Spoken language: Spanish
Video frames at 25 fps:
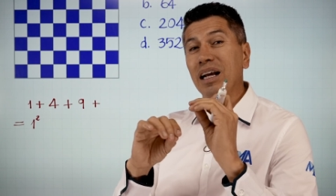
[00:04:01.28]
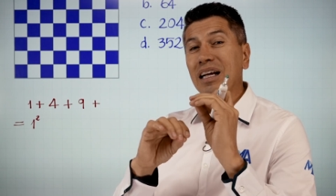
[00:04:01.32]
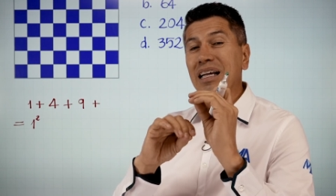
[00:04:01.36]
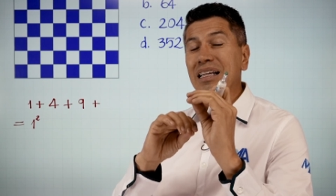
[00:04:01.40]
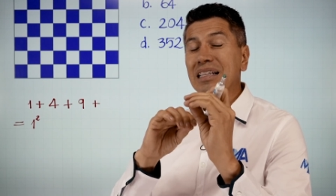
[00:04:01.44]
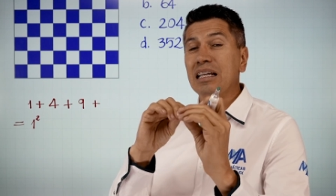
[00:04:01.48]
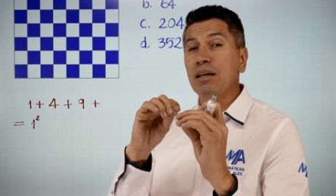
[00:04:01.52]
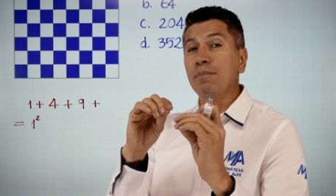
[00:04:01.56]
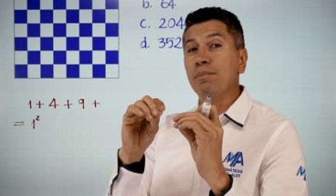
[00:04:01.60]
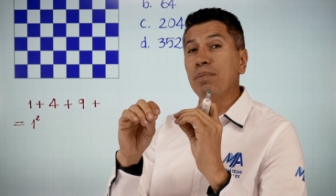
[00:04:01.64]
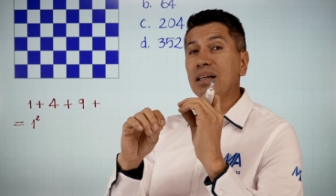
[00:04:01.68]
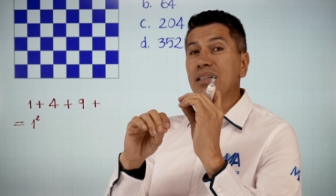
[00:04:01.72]
para
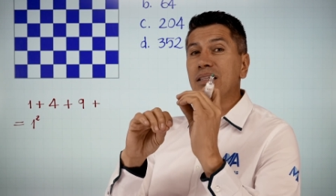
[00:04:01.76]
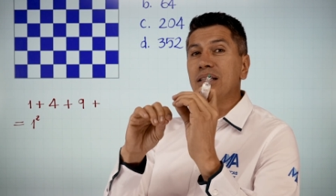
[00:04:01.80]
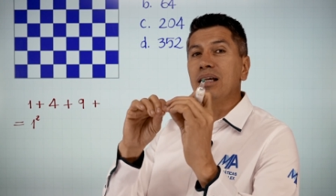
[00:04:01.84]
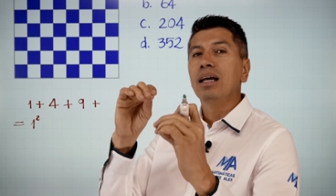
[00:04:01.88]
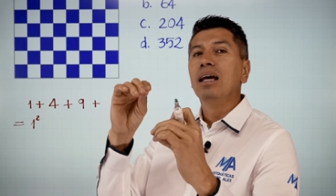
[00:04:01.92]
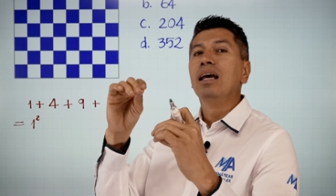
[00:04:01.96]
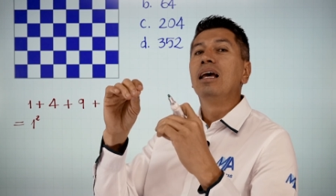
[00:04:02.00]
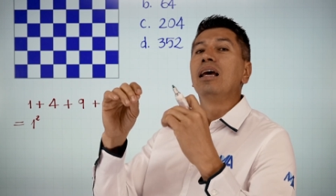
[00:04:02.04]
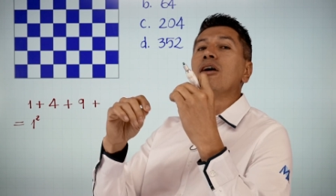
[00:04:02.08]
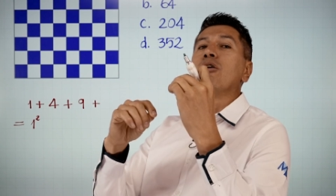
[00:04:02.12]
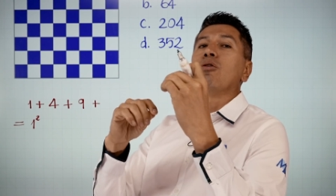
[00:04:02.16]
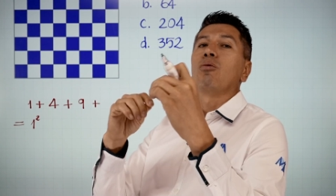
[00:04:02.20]
que sepas
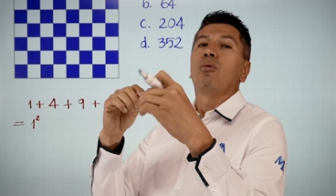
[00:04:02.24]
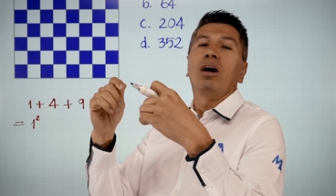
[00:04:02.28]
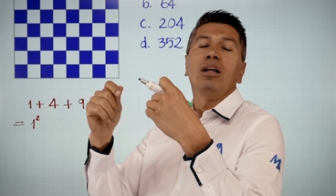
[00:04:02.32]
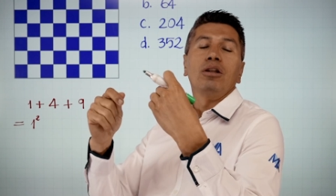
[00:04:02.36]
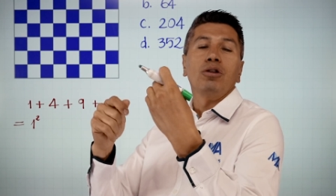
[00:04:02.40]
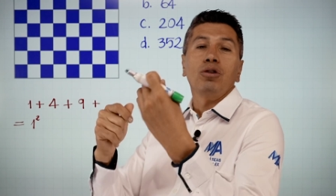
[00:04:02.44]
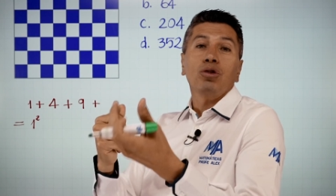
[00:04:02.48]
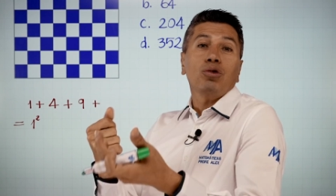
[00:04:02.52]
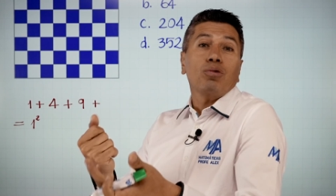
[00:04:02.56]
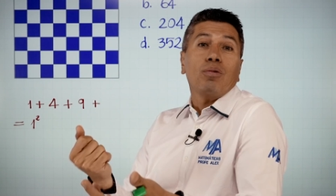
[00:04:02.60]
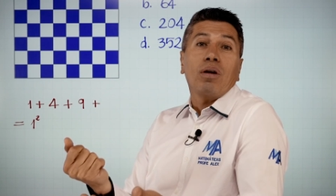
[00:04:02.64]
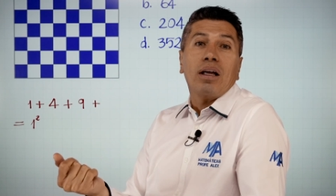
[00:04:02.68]

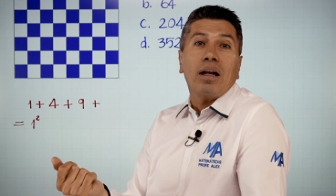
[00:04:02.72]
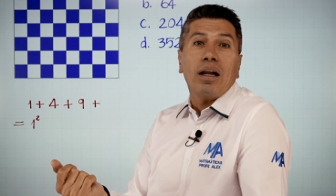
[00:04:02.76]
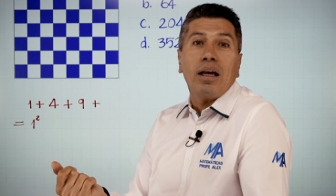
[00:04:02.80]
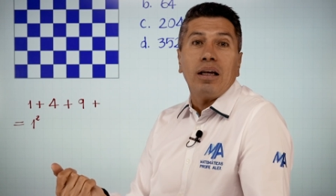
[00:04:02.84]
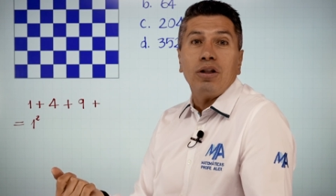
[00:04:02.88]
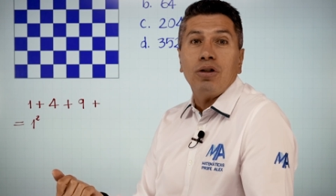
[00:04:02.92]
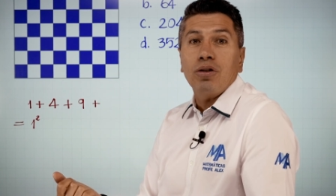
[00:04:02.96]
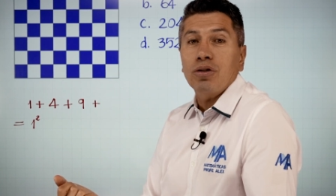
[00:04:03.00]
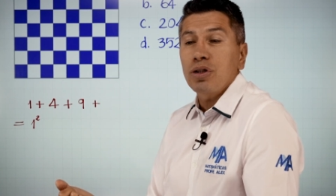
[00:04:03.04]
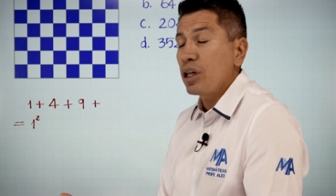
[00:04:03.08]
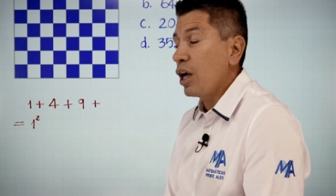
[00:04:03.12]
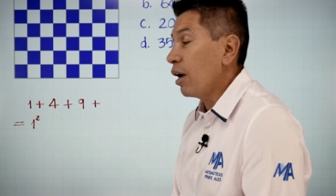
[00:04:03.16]
cuántos
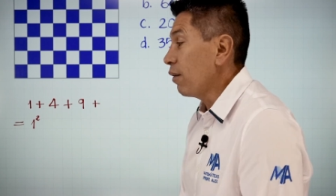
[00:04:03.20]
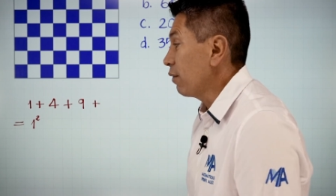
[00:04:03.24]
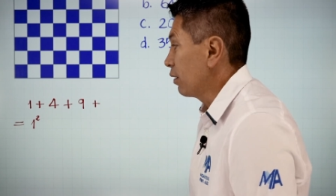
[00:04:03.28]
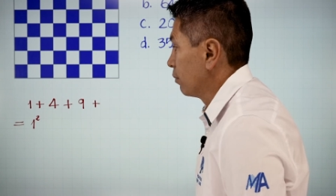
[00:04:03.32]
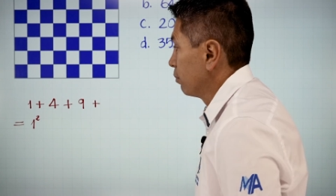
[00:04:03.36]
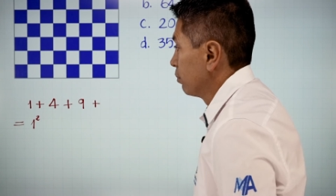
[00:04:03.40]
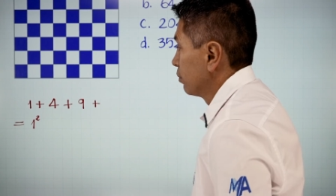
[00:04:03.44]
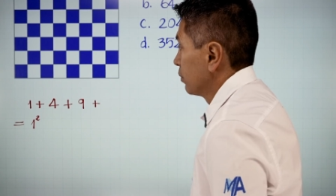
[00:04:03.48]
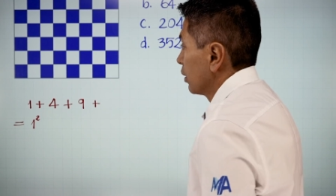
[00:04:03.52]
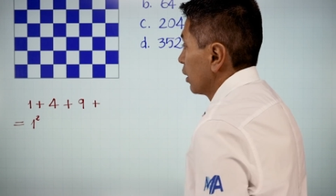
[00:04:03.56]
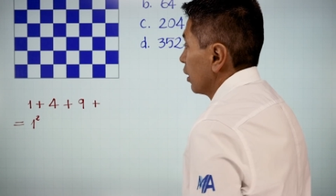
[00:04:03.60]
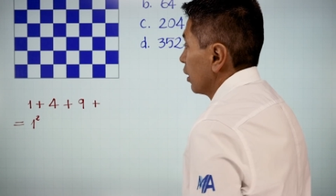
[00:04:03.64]
cuadraditos caben.